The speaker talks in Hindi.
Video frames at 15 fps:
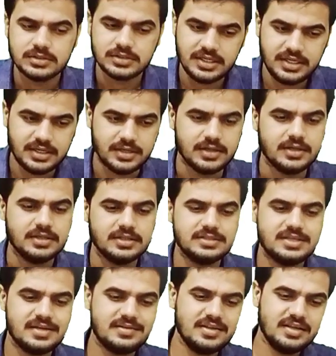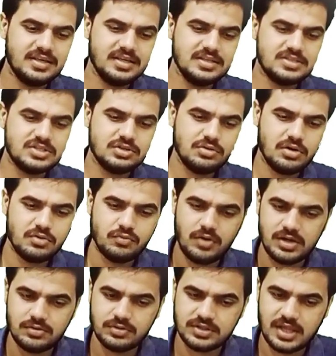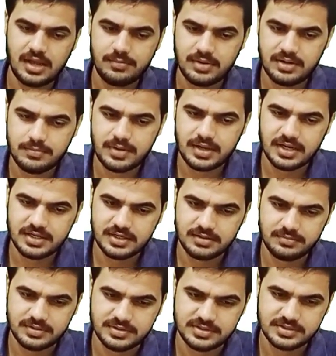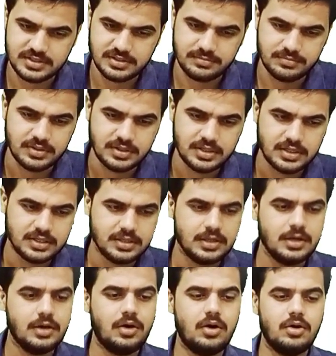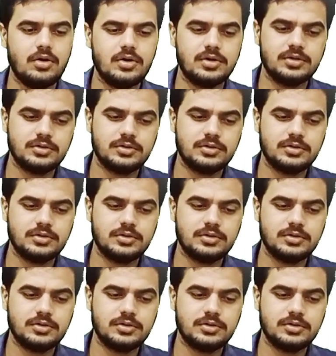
ठीक है जैसे कि जीरो और वन होता है हमारा बाइनरी नंबर सिस्टम और